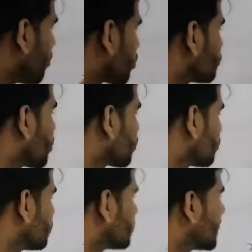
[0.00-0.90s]
প্রথম শর্ত
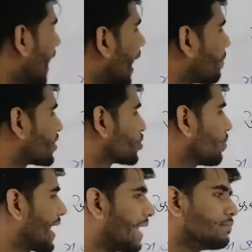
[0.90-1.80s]
হচ্ছে এমআর
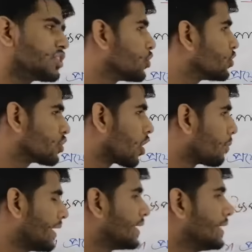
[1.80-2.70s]
সমান এমসি হইতে
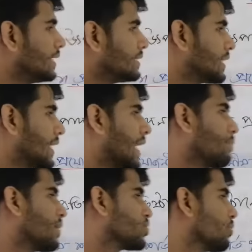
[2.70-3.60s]
হবে যেখানে
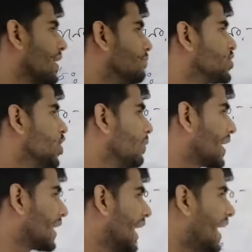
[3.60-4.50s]
এমআর সমান এমসি হবে
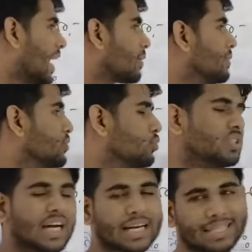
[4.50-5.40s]
এখানে এ আর বি
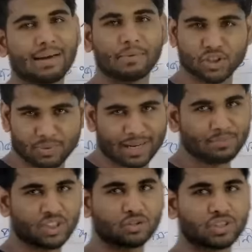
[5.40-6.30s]
দুই জায়গাতে এমআর সমান
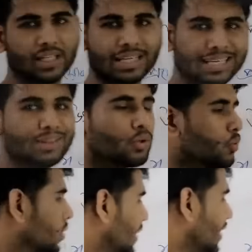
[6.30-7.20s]
এমসি হচ্ছে কিন্তু
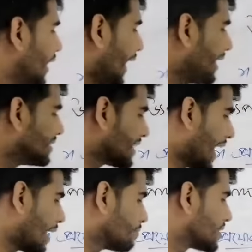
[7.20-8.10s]
এই যে
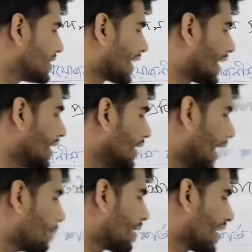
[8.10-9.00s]
এমসি রেখা
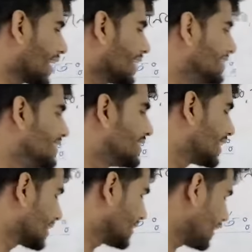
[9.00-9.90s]
এমআর রেখাকে নিচ
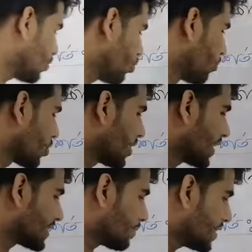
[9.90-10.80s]
থেকে ছেদ করে উপরের
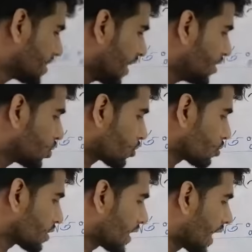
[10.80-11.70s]
দিকে যাবে সেই
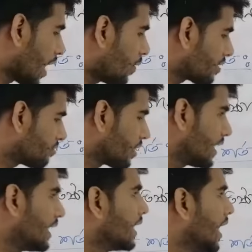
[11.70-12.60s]
শর্তটা না হওয়ার
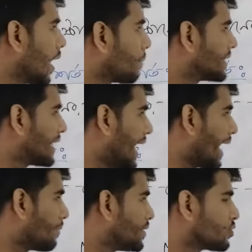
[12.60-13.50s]
ফলে আমাদের
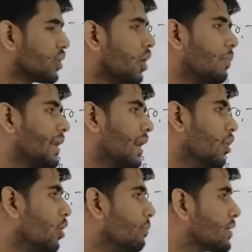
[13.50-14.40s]
এ বিন্দুতে হবে না
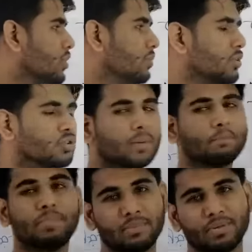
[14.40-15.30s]
হবে কি বিন্দুতে
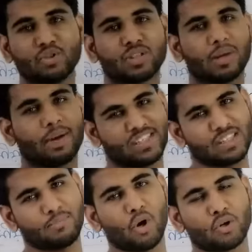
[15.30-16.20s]
বি বিন্দুতে
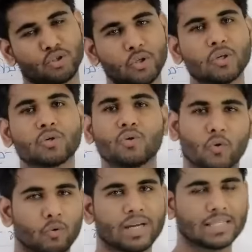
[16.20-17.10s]
ভারসাম্য অর্জন
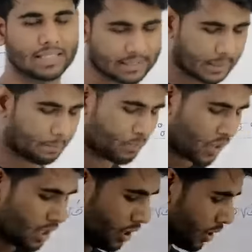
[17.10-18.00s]
করবে ঠিক আছে
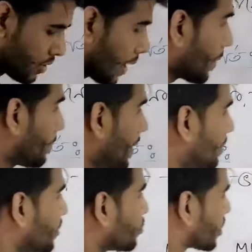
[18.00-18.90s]
তো আমরা বি
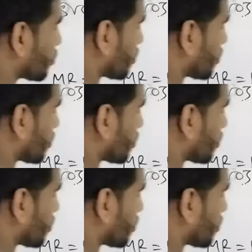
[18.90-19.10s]
বিন্দুতে